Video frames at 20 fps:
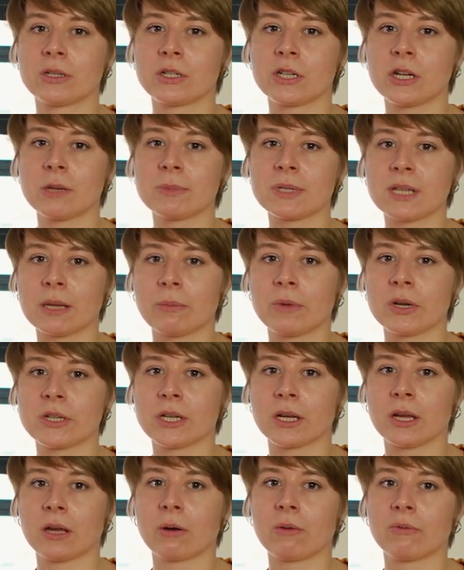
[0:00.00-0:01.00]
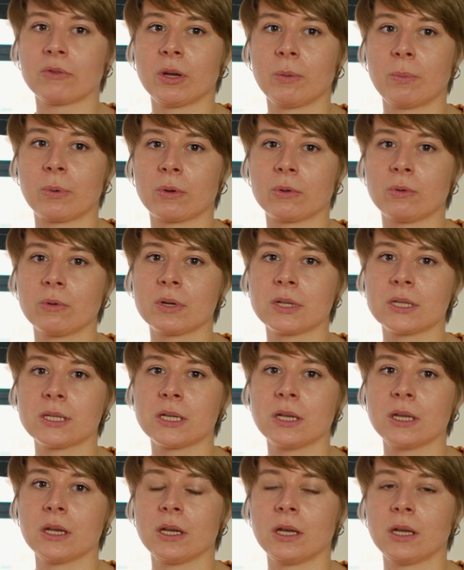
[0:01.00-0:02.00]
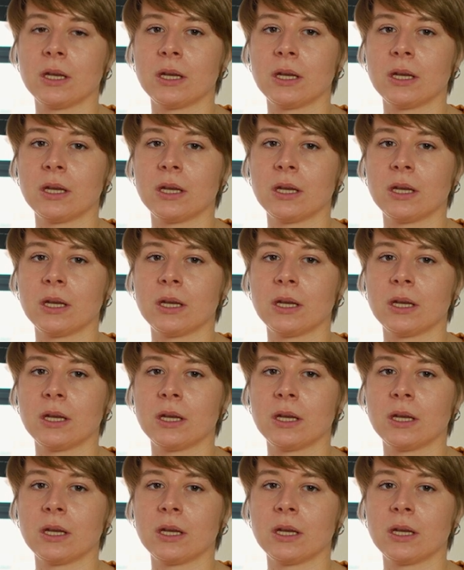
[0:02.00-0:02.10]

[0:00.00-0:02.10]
czym zajmuje się kierownik produkcji